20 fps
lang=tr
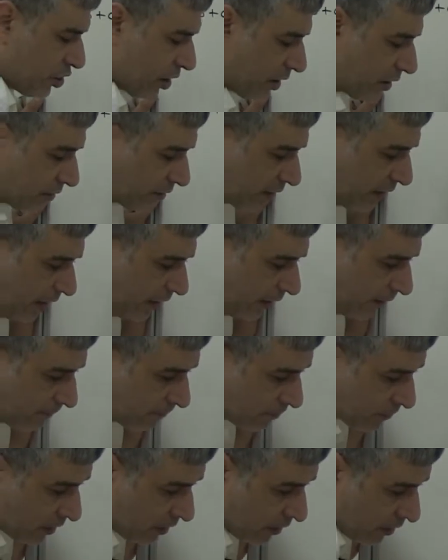şeklinde.
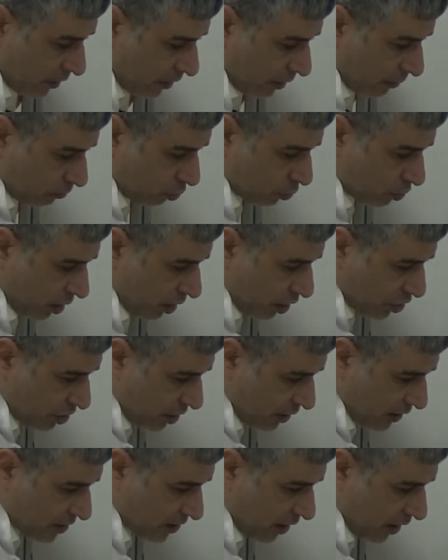Burada
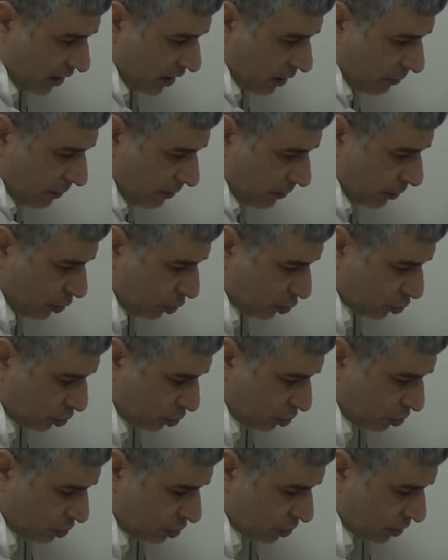arkadaşlar x kareler birbirini
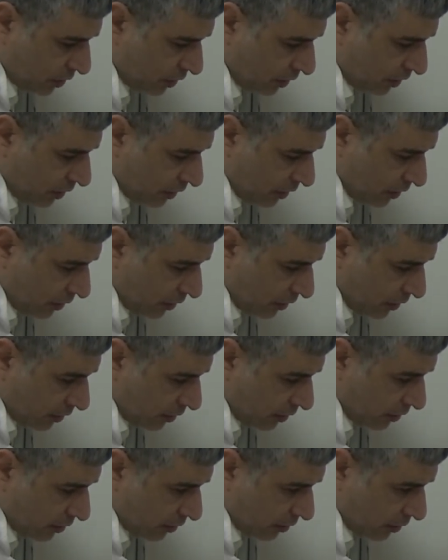götürür.
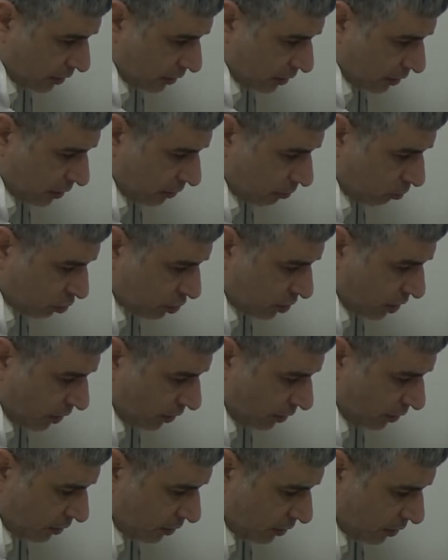Ee,
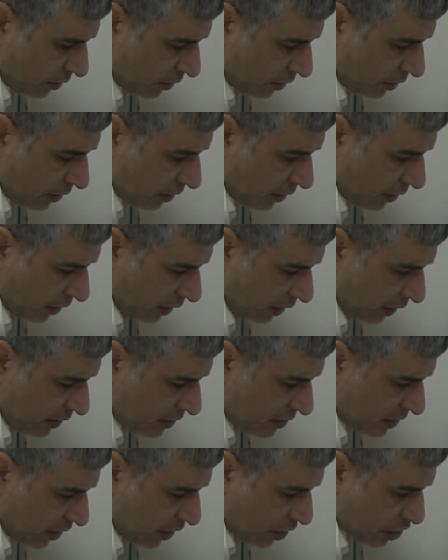buradan
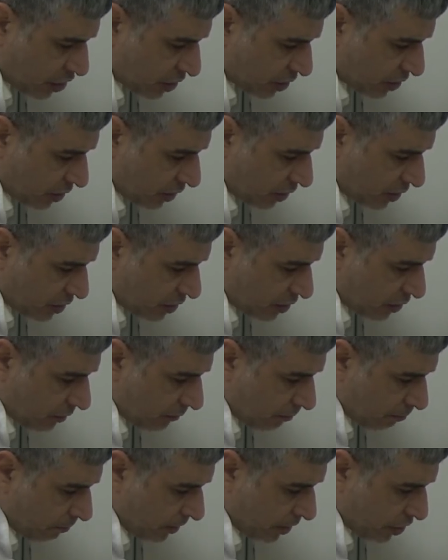x eşittir
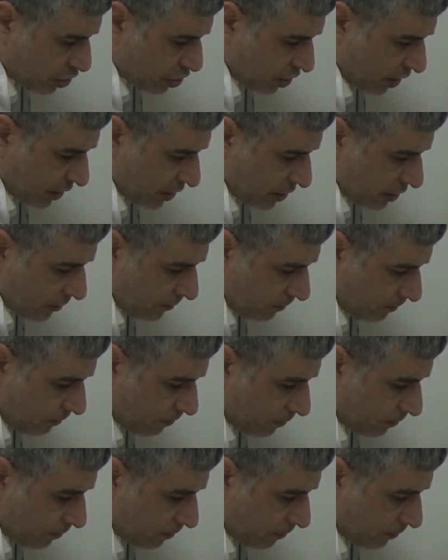1 çıkar.